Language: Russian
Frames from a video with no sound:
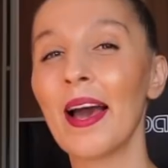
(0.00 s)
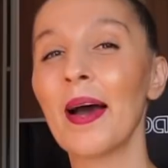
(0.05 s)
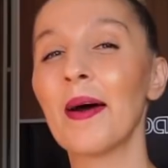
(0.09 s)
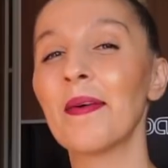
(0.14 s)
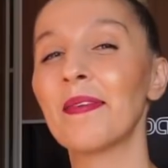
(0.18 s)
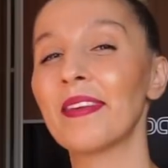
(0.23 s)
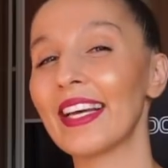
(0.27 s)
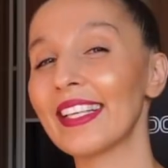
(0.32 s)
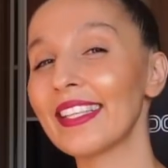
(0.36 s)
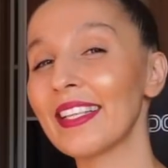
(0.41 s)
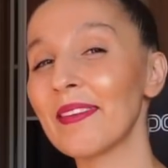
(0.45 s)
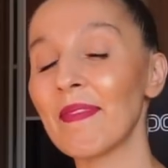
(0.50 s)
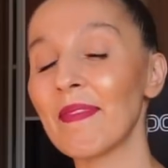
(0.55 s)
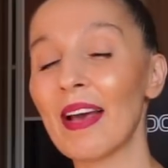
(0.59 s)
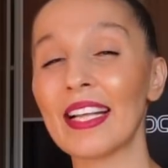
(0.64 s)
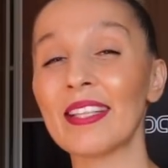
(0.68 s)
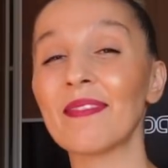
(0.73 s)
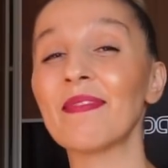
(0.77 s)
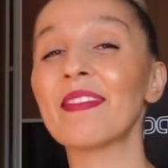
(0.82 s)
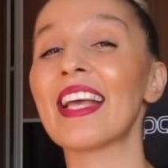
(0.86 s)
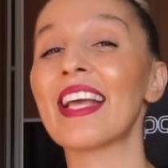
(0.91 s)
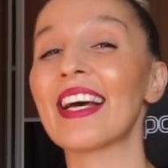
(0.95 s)
Привет,
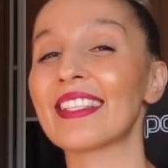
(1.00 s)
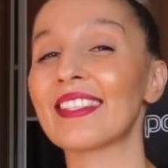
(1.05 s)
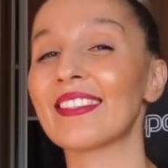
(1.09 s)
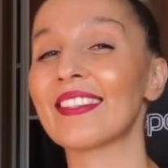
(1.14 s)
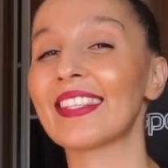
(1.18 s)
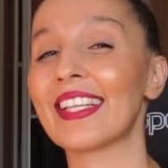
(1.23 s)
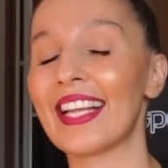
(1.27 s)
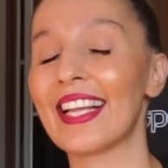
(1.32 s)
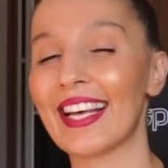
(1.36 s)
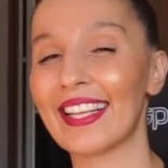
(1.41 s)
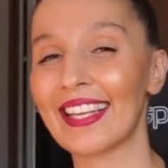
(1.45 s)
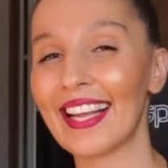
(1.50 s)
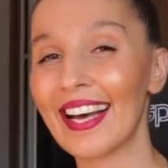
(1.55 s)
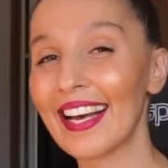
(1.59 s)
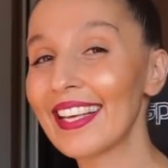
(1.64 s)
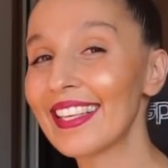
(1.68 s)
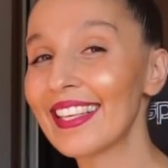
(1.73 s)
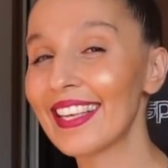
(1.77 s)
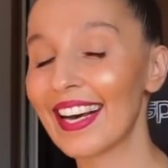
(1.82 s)
ребят, меня зовут Лена,